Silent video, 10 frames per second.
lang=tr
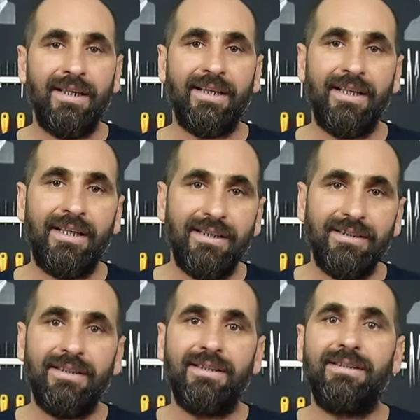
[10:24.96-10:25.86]
Ya da
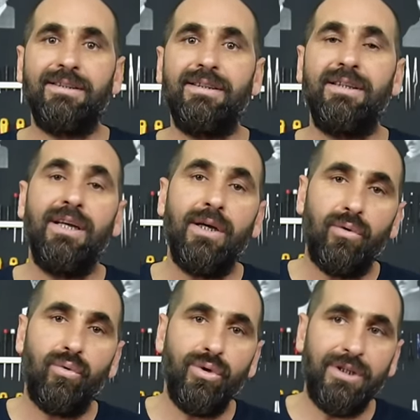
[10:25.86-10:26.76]
işte sizin
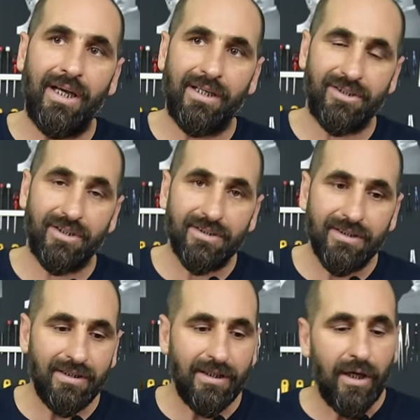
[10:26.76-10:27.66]
uydu
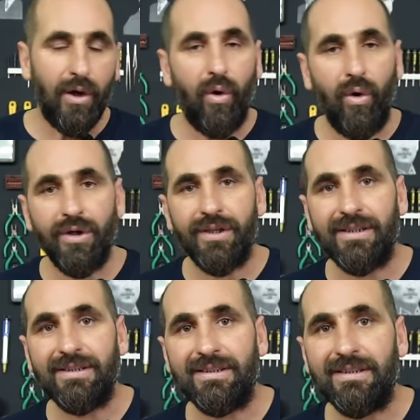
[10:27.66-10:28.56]
alıcınızı
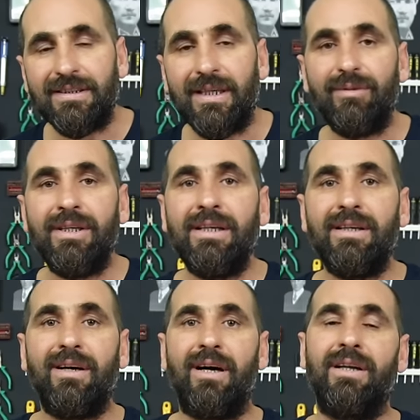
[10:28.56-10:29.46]
oradaki sistemde
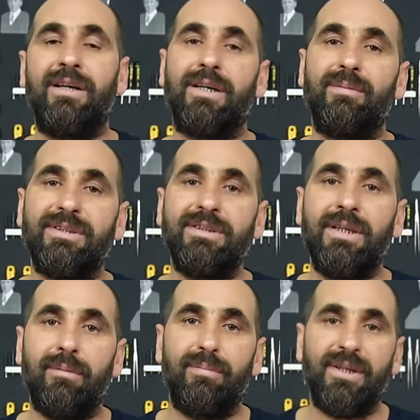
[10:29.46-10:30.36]
kanal araması
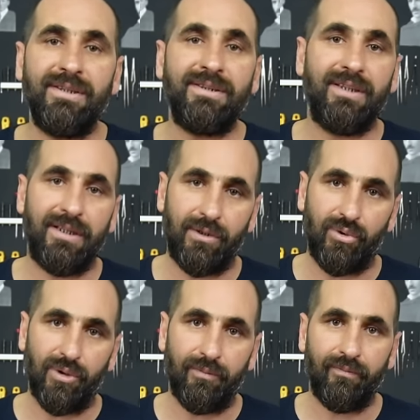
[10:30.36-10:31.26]
yapmanız
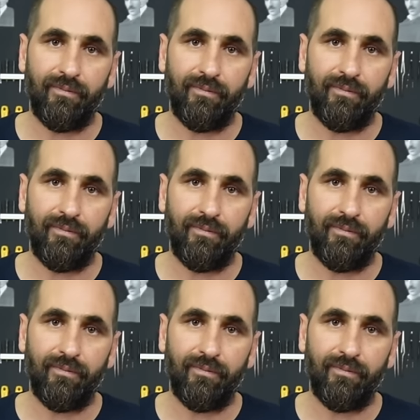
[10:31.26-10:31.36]
gerekiyor.